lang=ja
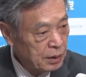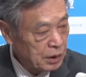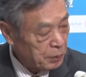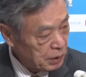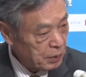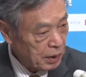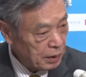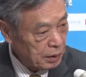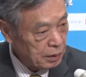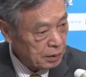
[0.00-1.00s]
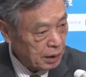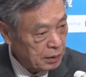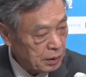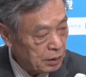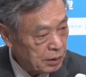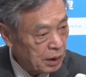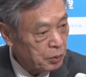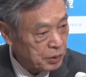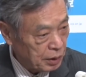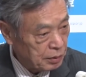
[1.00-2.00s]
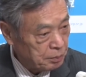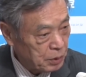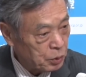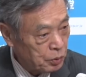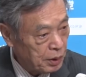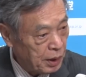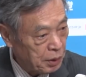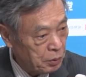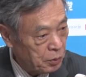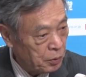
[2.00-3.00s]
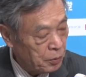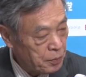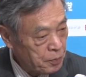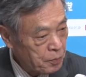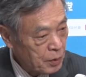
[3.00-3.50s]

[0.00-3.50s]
さまざまな対対応策、まあ、とりわけあの